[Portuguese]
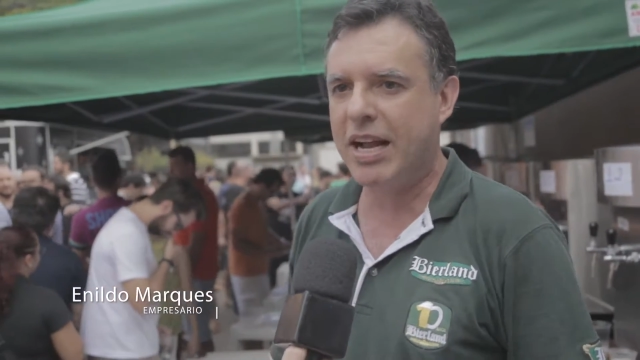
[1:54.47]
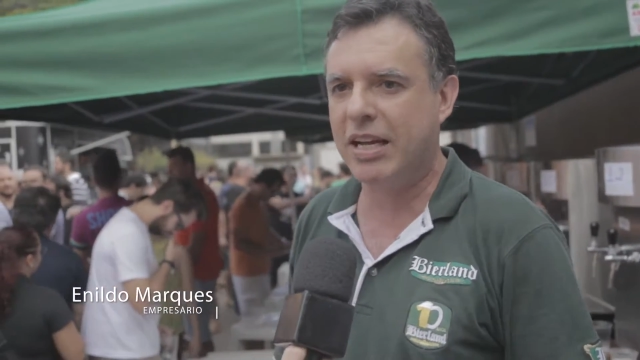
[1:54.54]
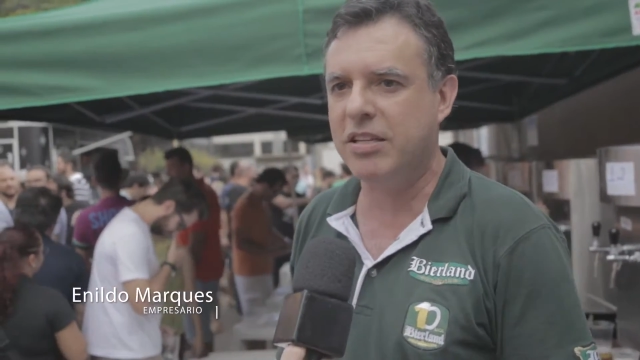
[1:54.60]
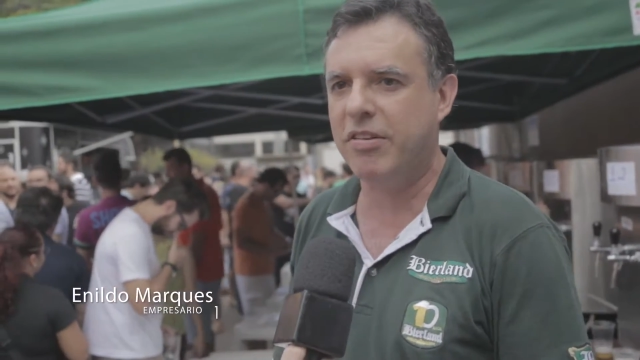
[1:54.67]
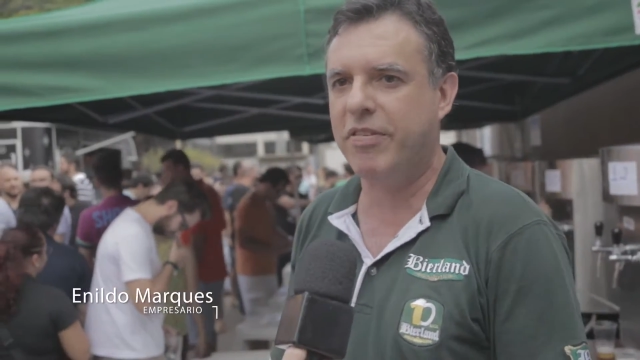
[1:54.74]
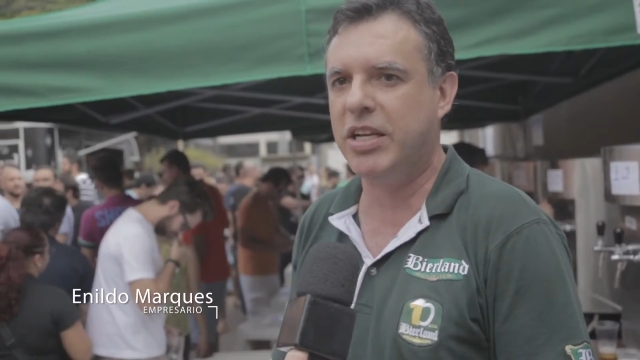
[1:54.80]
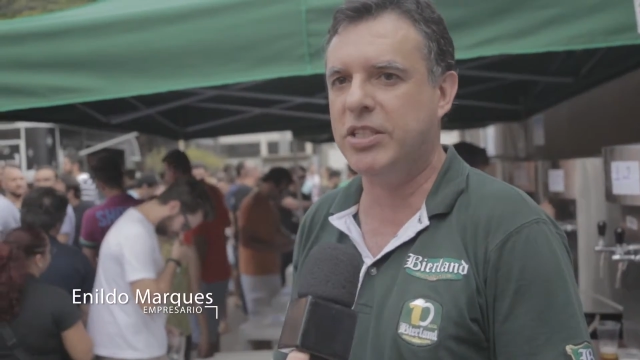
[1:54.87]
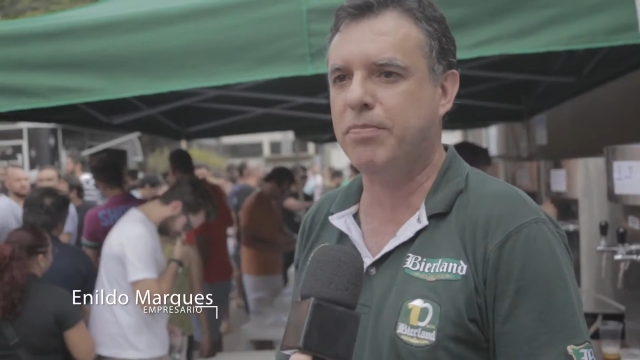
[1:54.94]

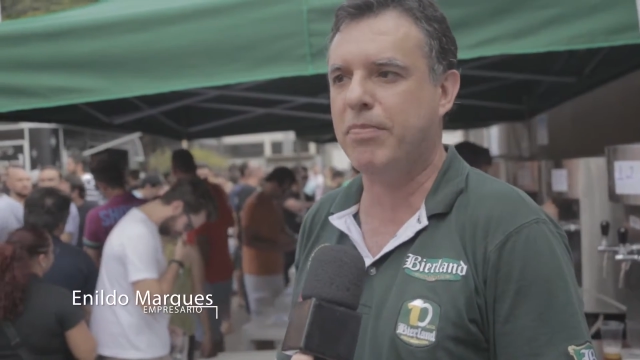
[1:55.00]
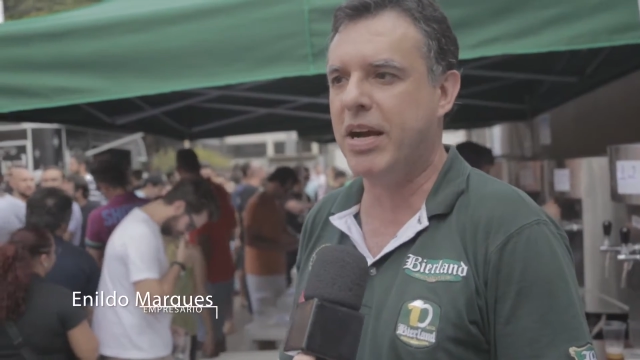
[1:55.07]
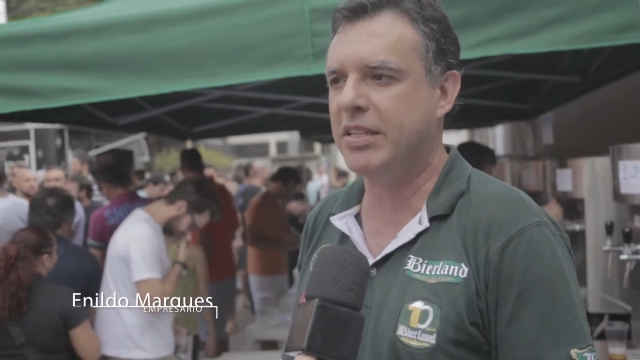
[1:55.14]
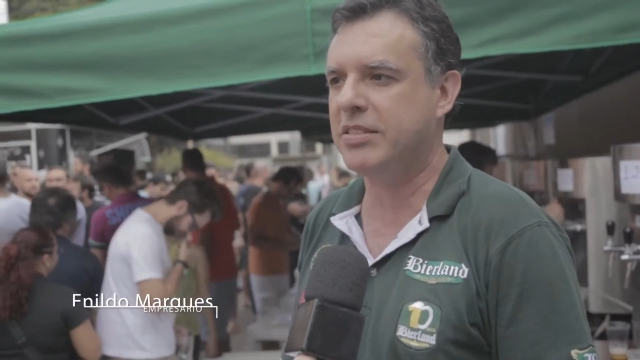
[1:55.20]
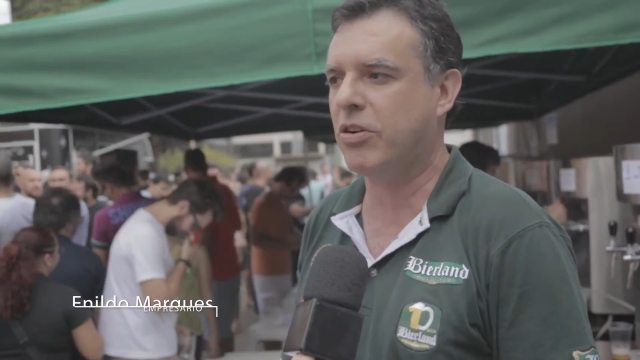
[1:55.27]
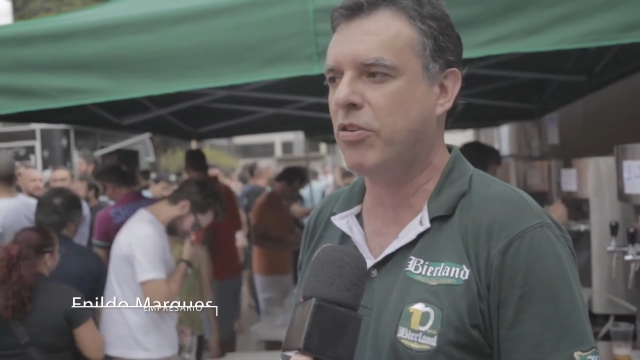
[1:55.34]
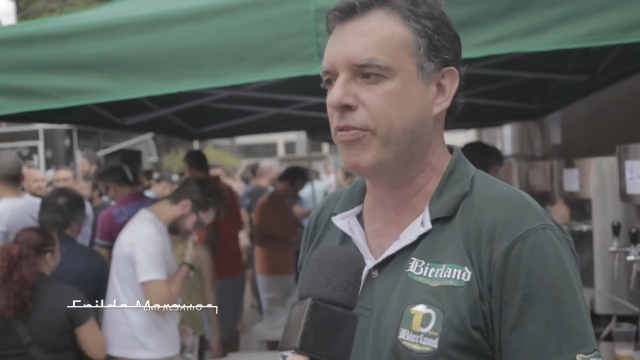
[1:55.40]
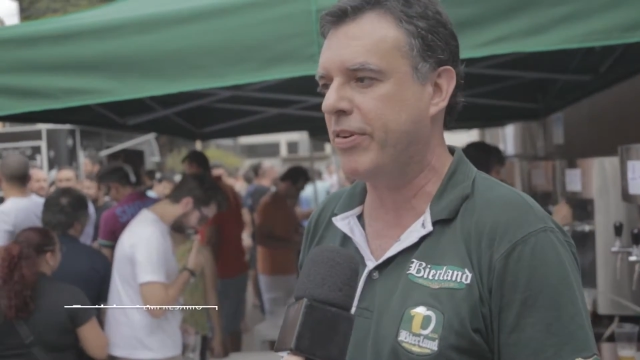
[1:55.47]
cada vez
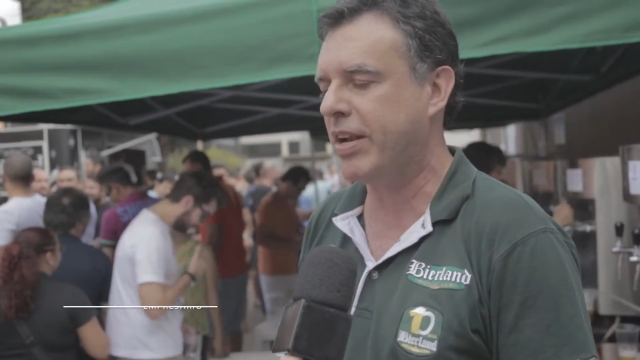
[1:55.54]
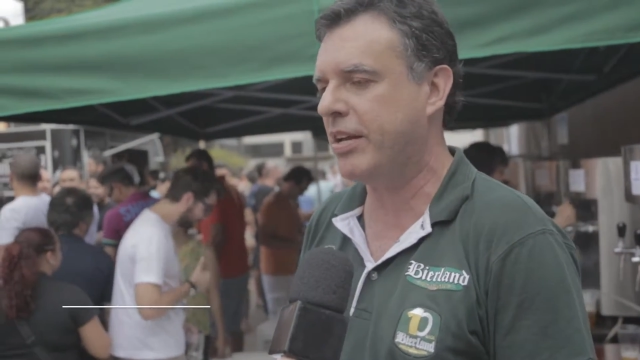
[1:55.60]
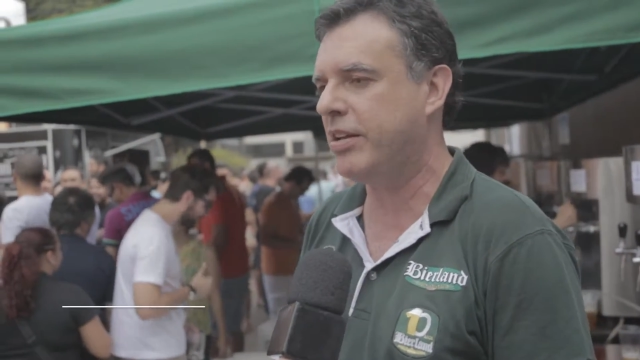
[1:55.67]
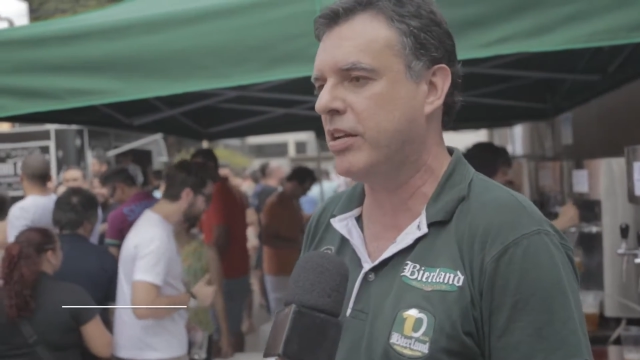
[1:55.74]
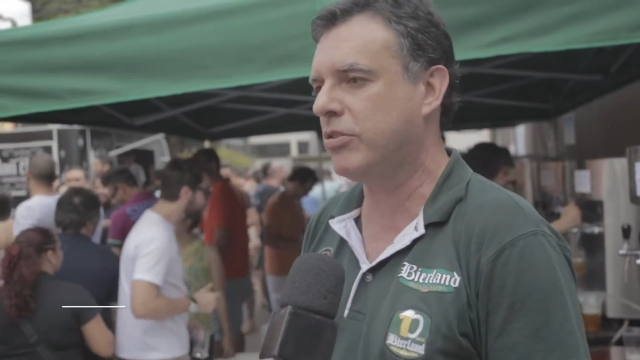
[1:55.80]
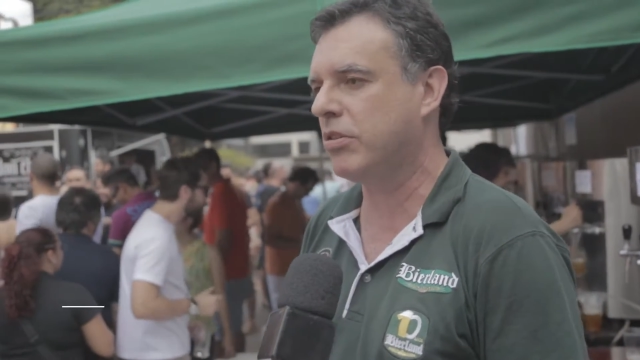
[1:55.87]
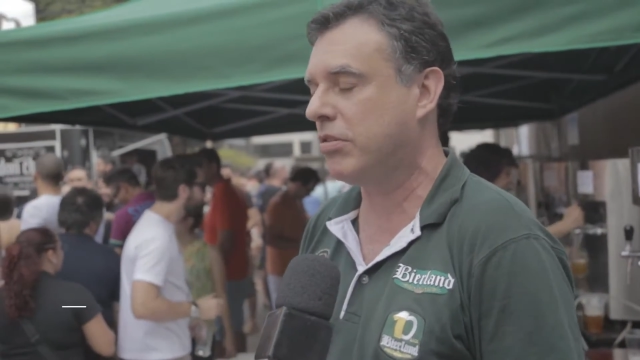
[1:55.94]
mais a confraria,